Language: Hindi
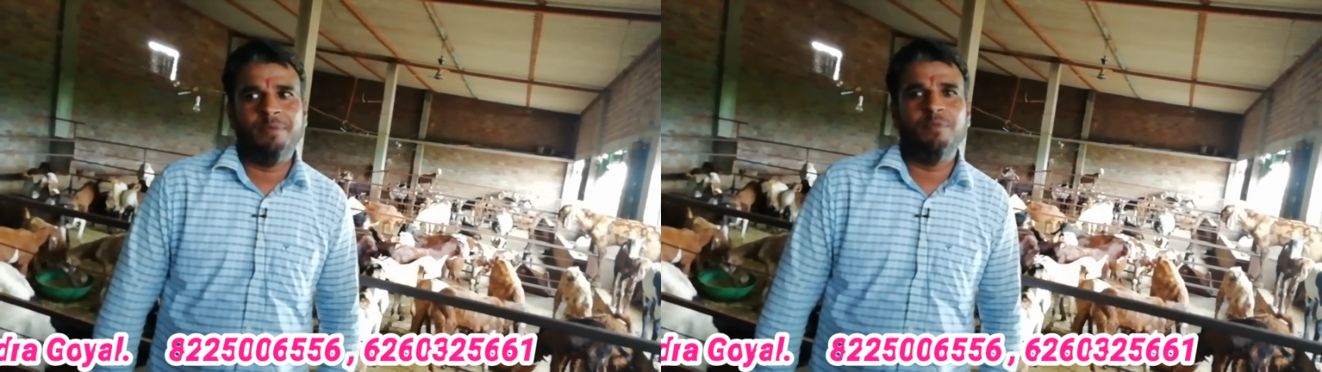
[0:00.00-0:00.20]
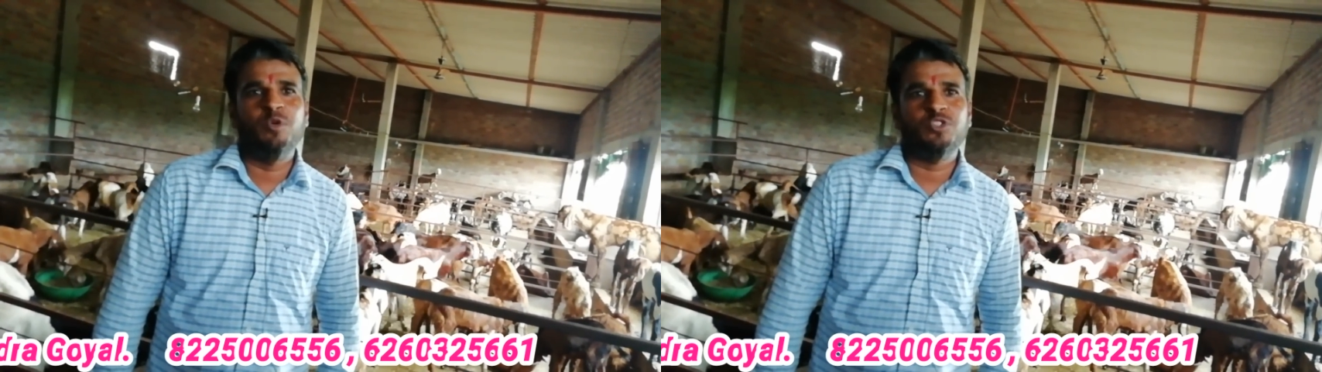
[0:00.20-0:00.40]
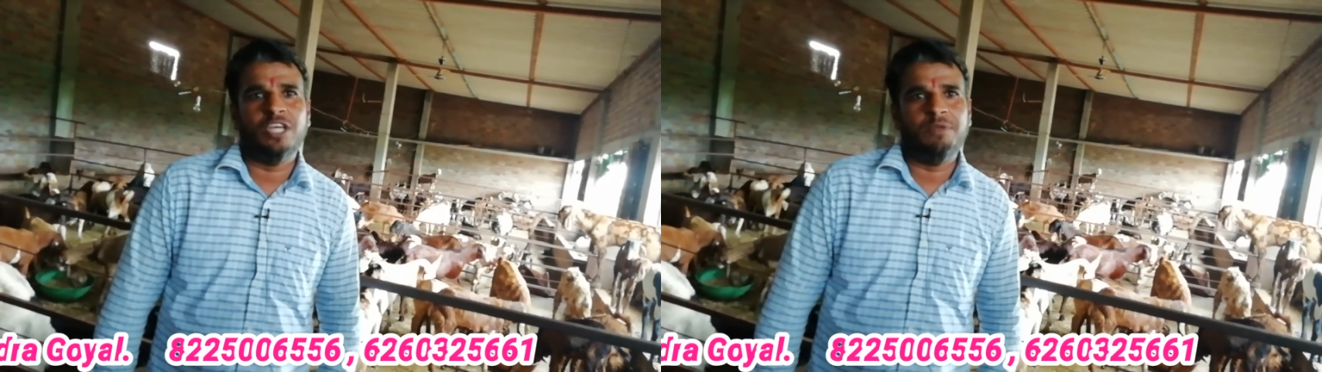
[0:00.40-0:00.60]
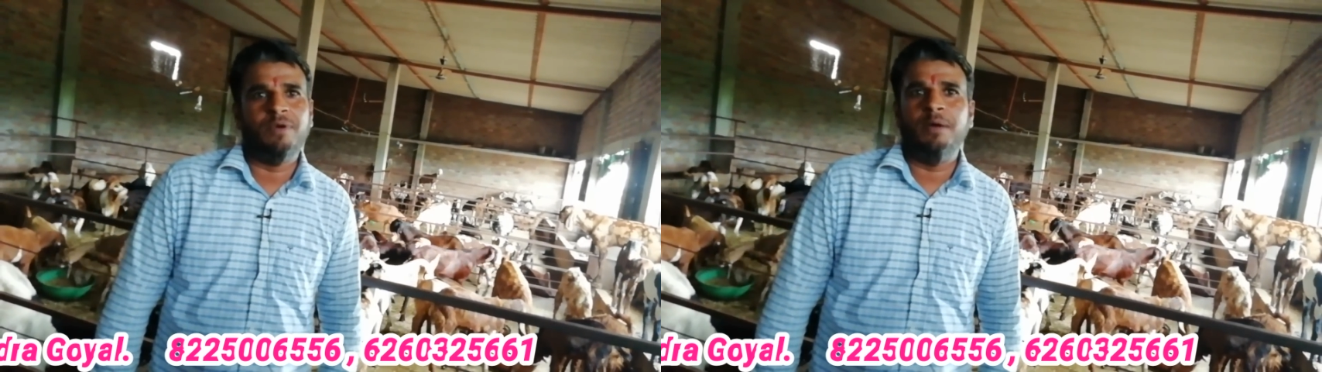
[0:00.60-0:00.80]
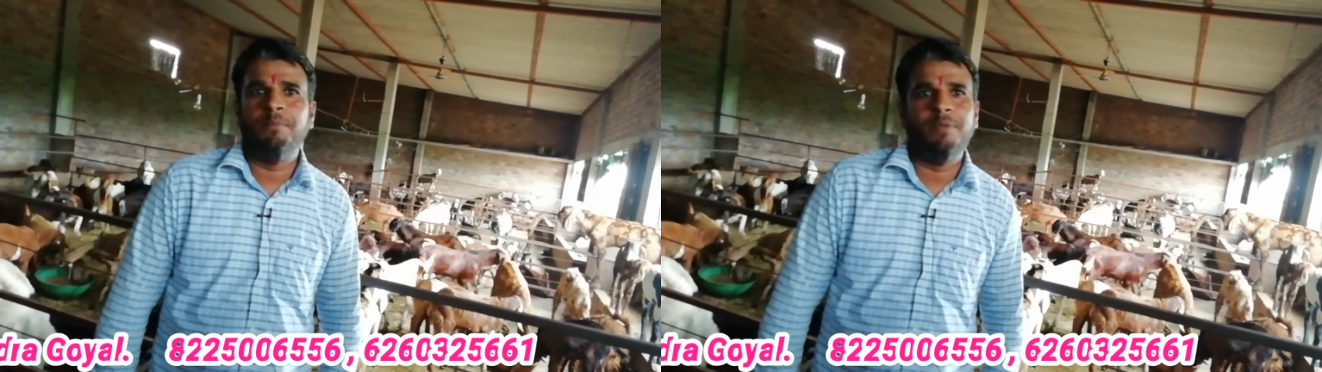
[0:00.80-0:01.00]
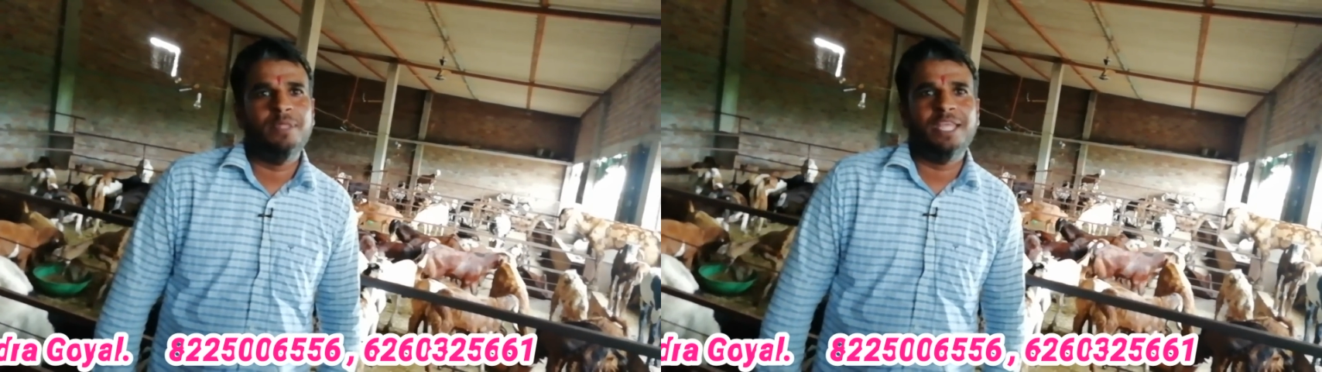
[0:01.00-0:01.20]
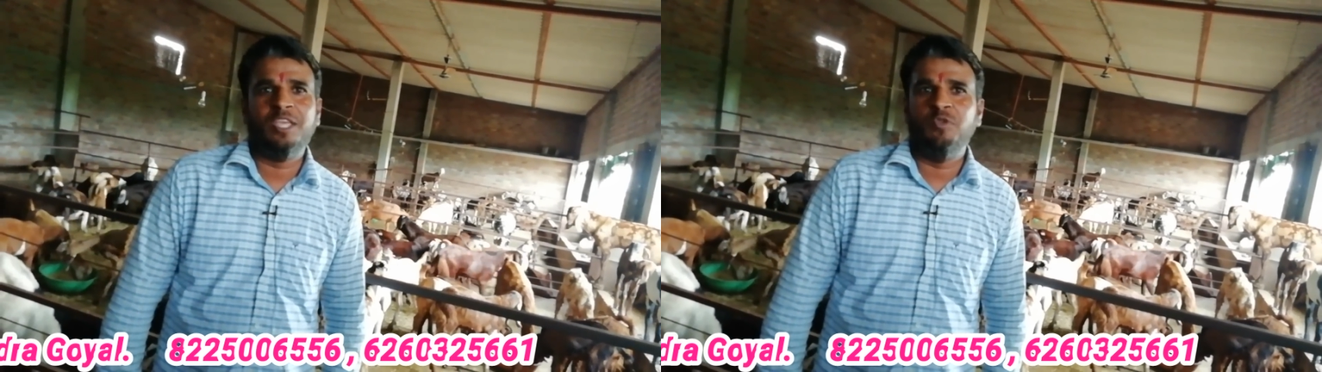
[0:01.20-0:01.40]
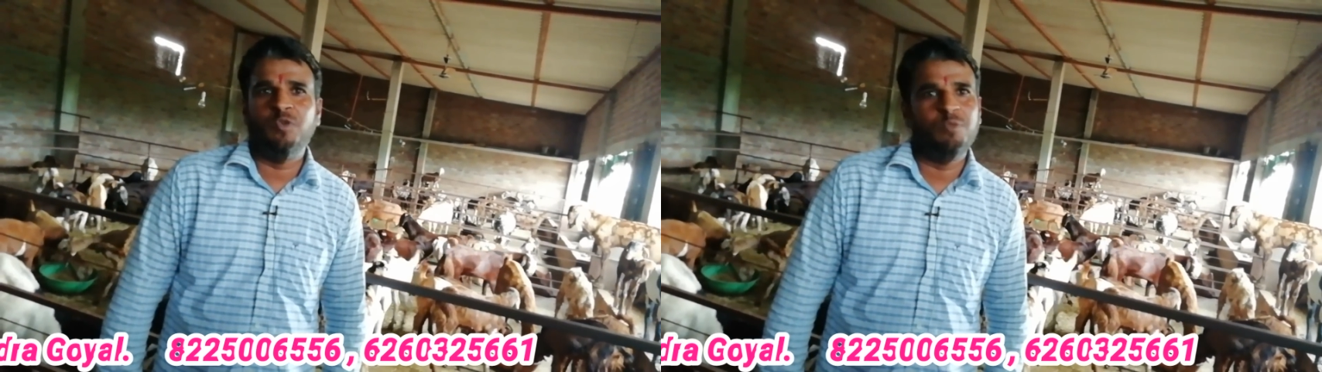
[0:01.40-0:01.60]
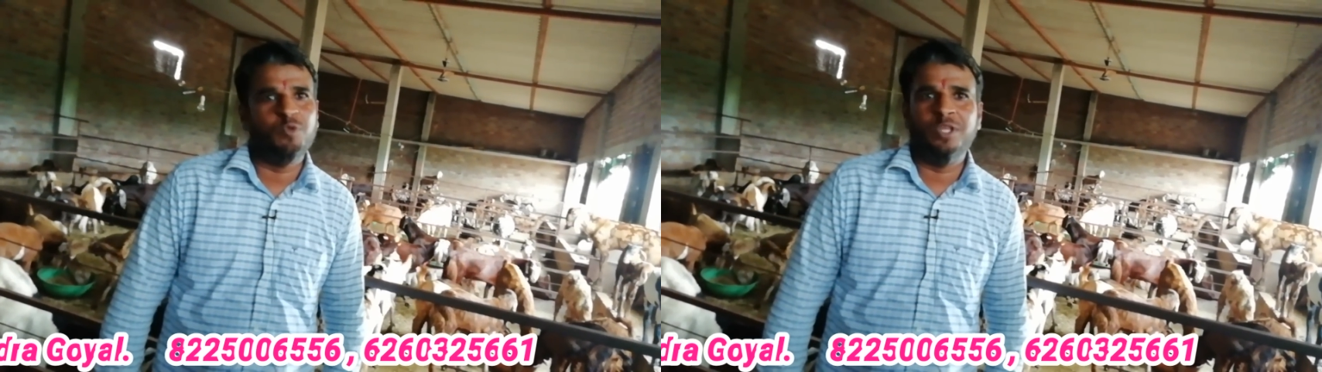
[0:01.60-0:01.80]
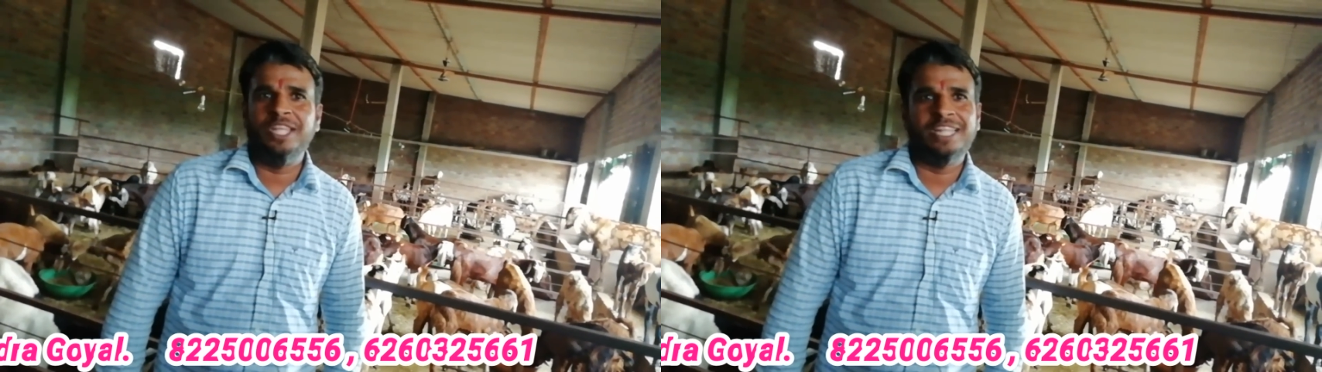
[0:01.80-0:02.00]
पे भी बहुत सारे फार्म पे भी देखे वो भी
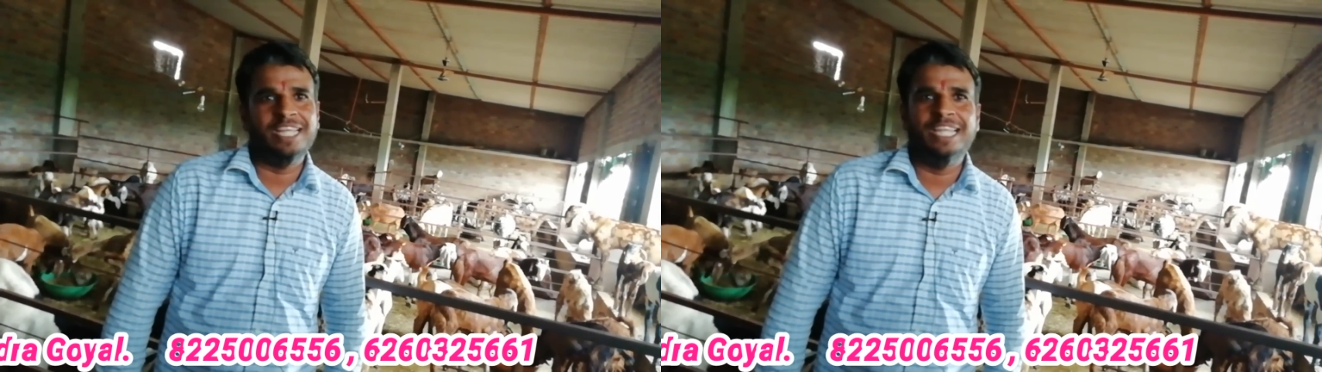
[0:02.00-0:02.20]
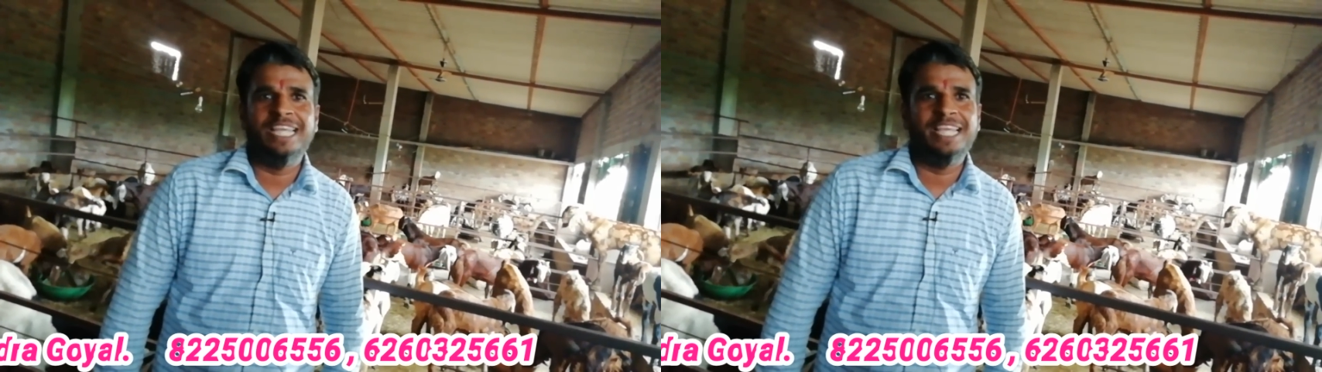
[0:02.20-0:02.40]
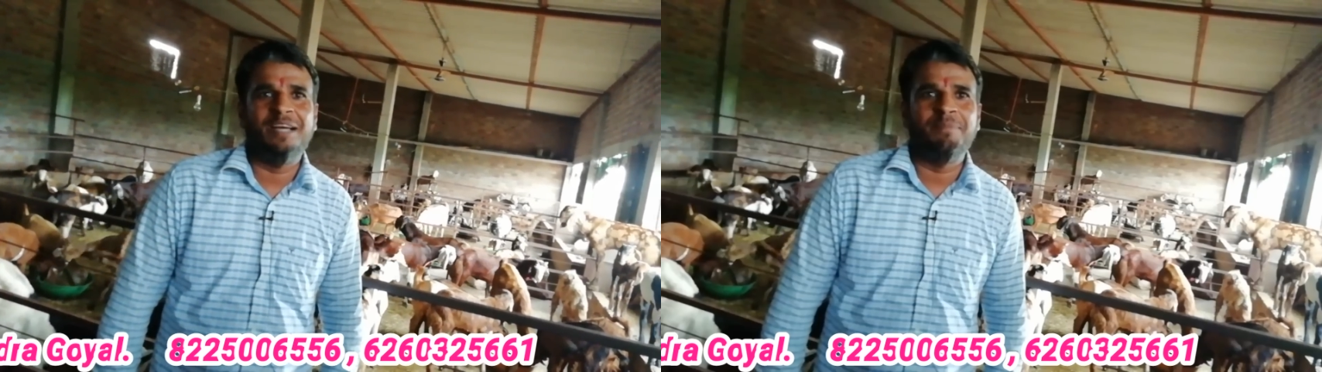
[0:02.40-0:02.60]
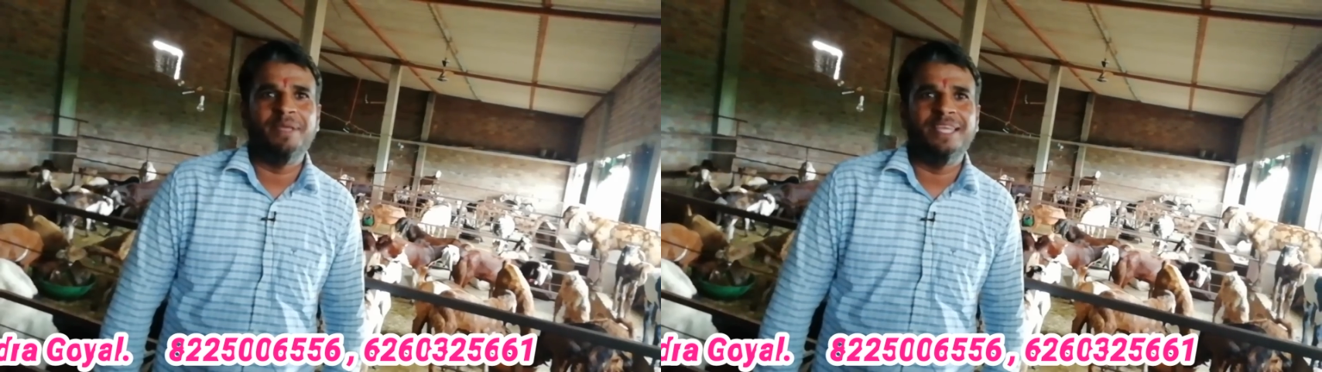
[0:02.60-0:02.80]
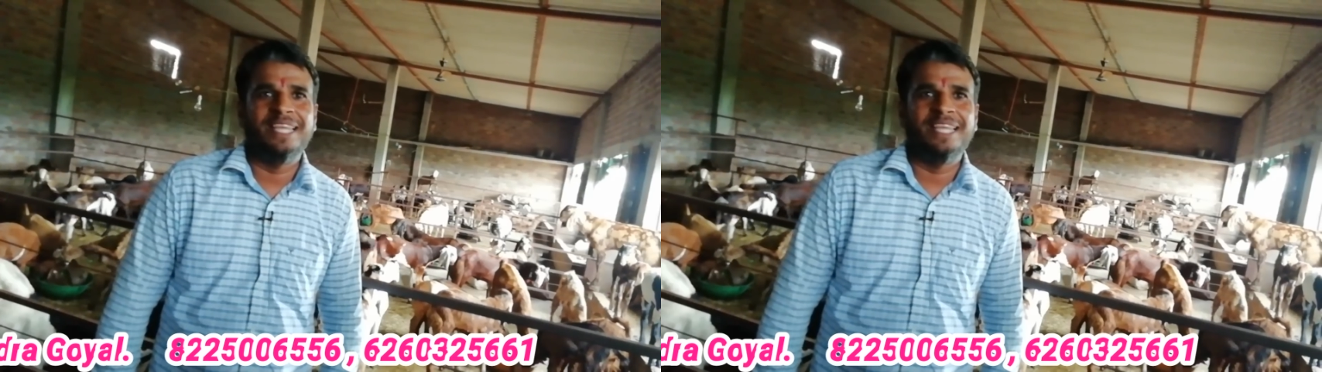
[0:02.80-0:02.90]
कोई देते नहीं है यहाँ पे